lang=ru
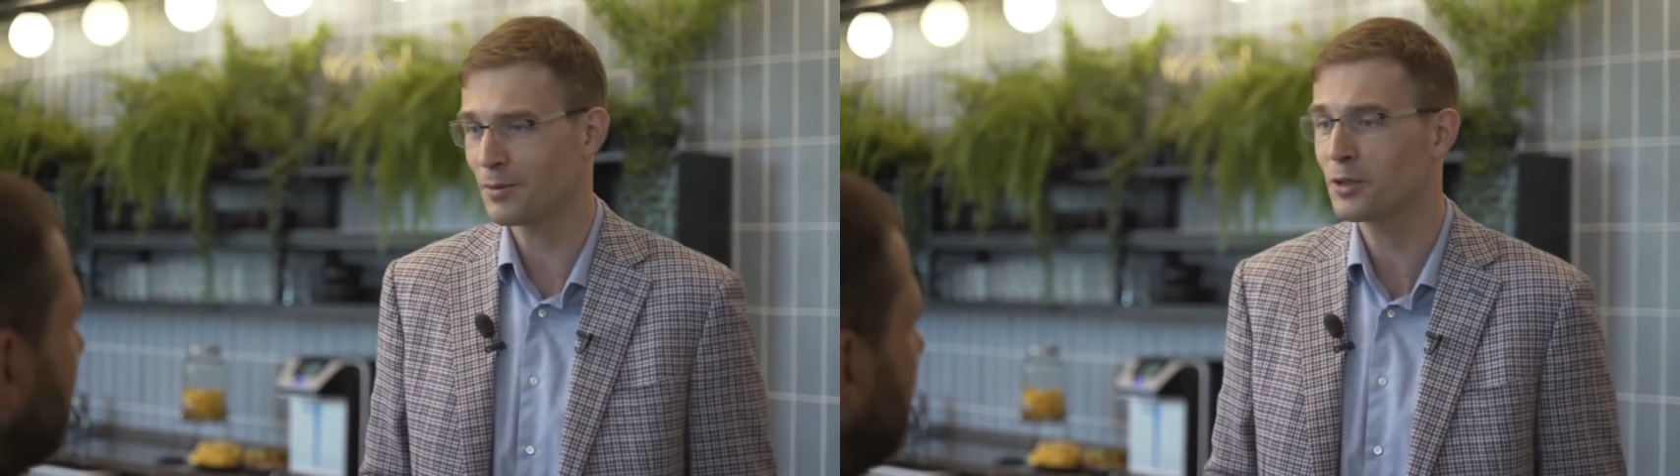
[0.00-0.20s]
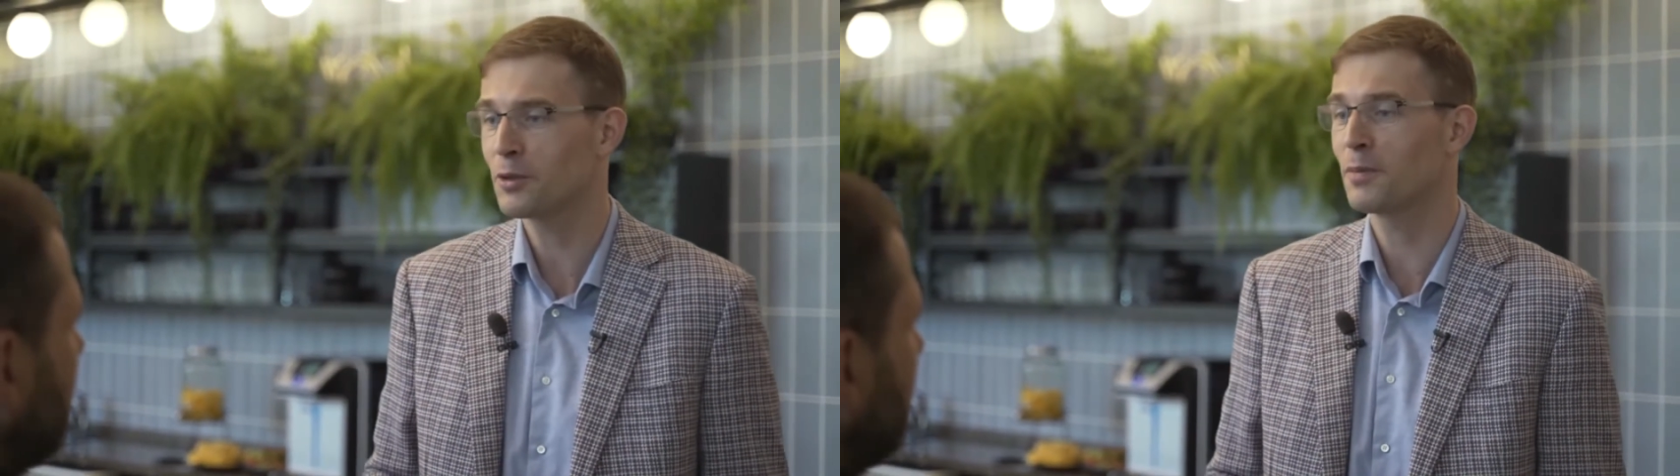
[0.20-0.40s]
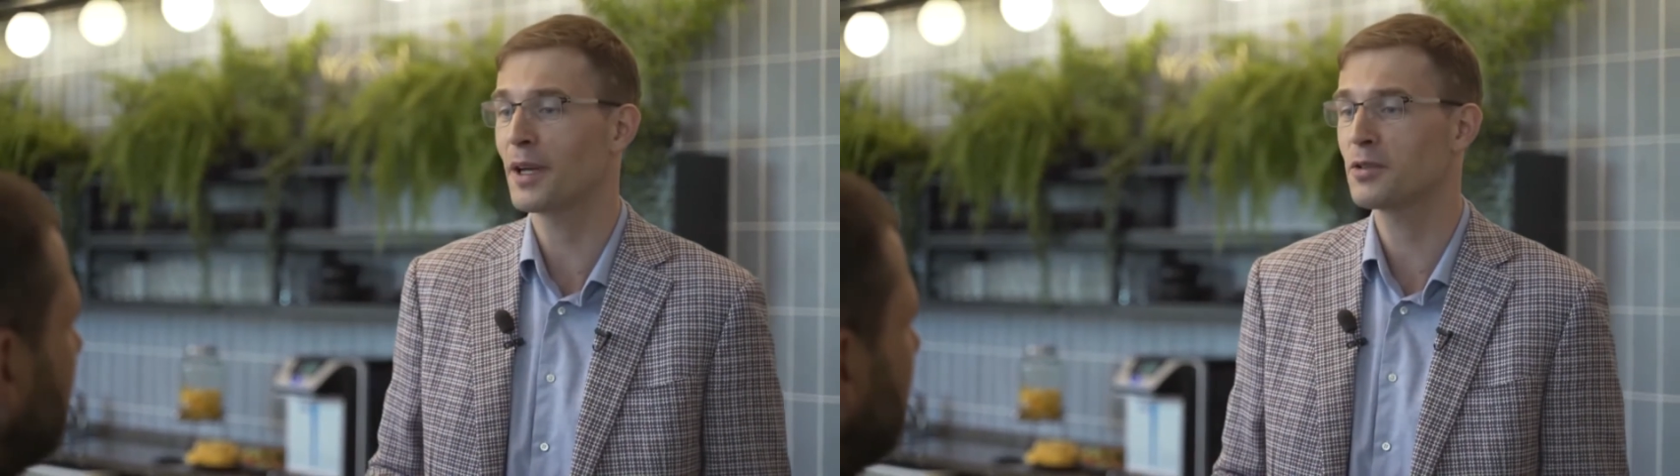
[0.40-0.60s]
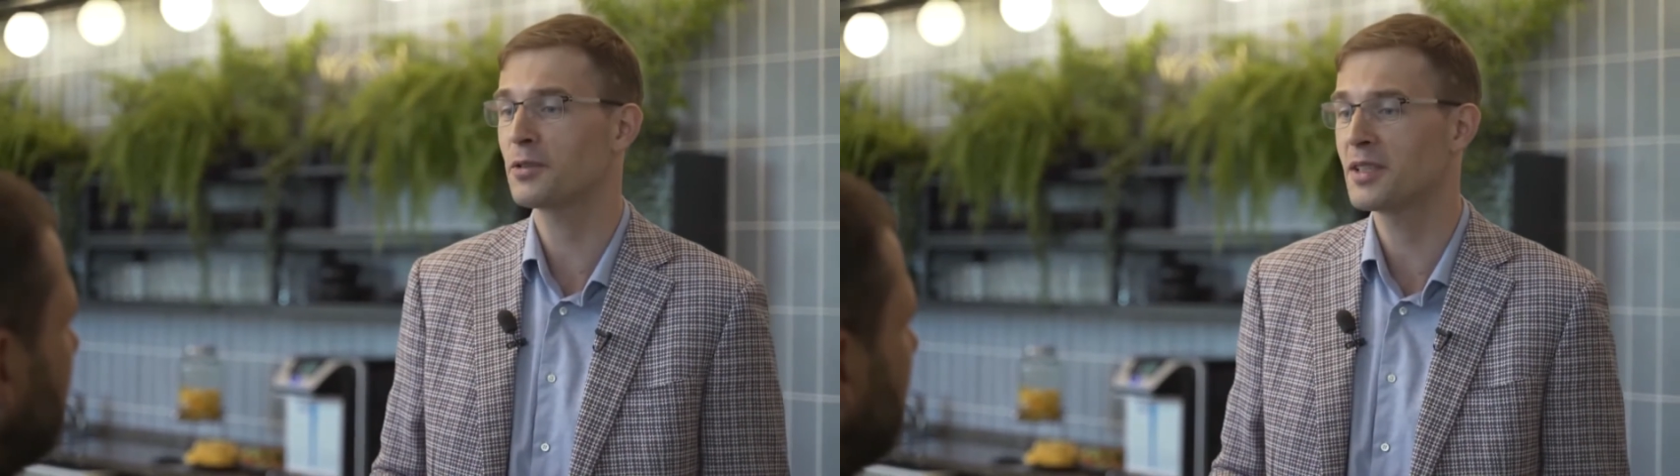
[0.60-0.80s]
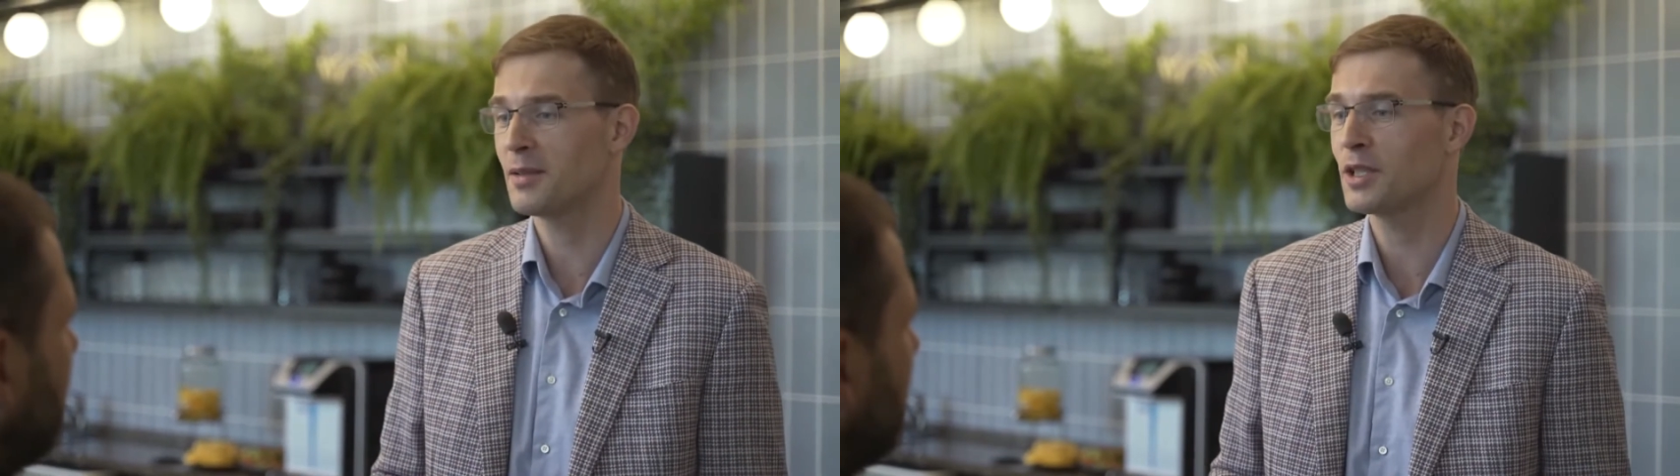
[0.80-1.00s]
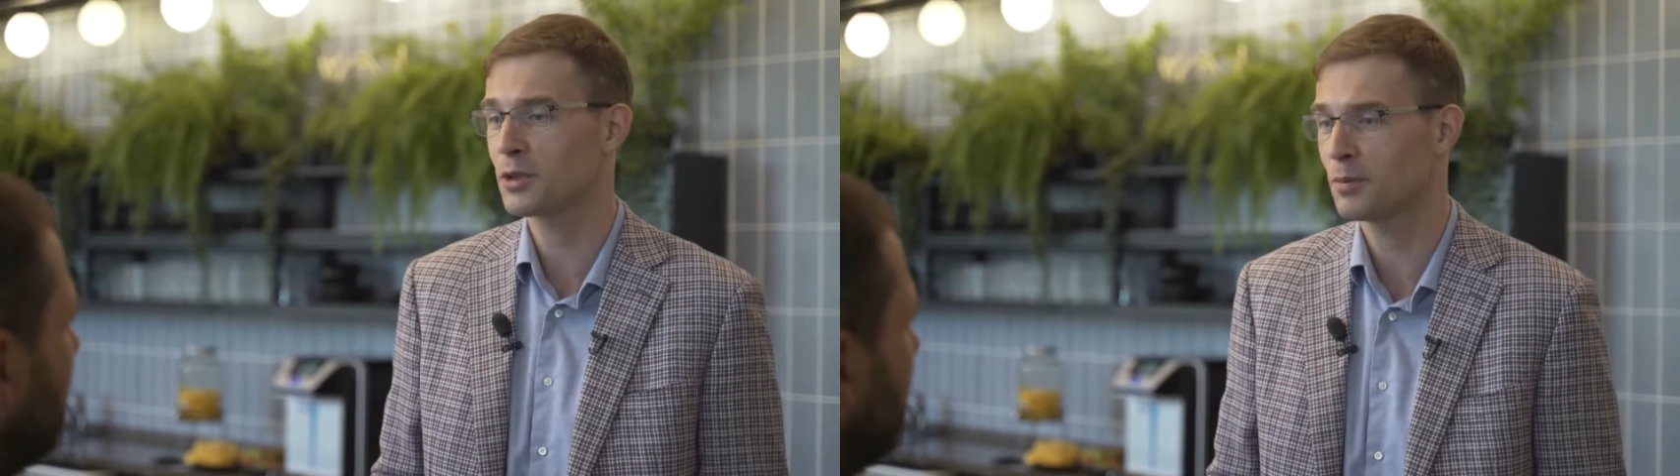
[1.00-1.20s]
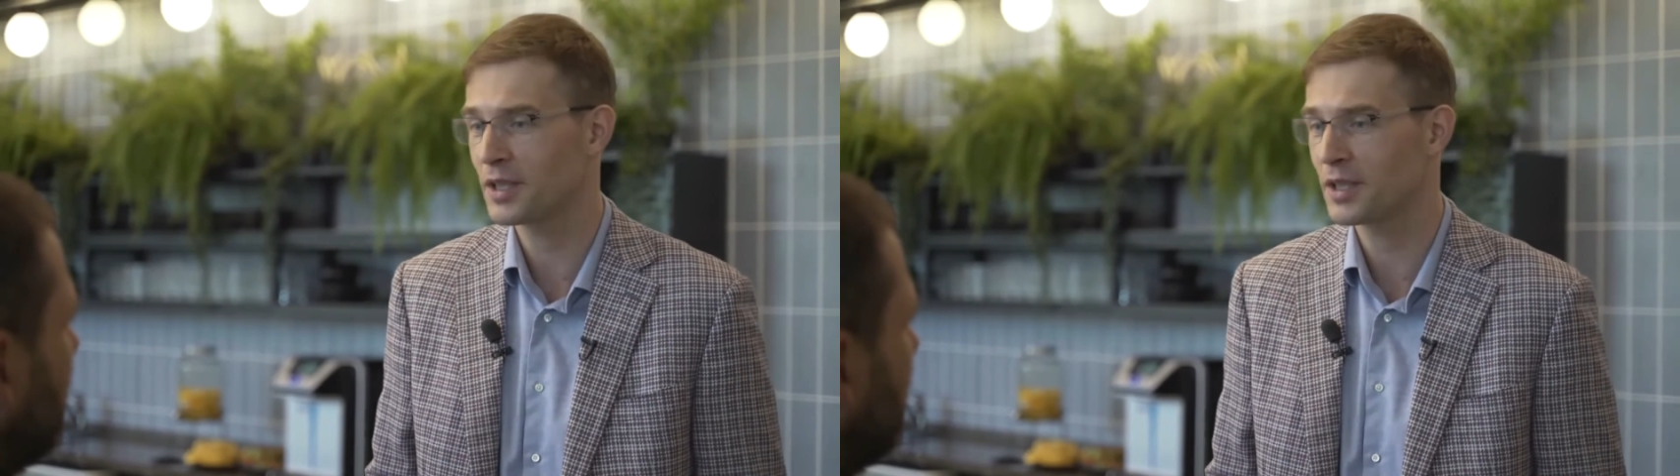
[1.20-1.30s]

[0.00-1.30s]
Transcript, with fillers: никто не придет к тебе, чтобы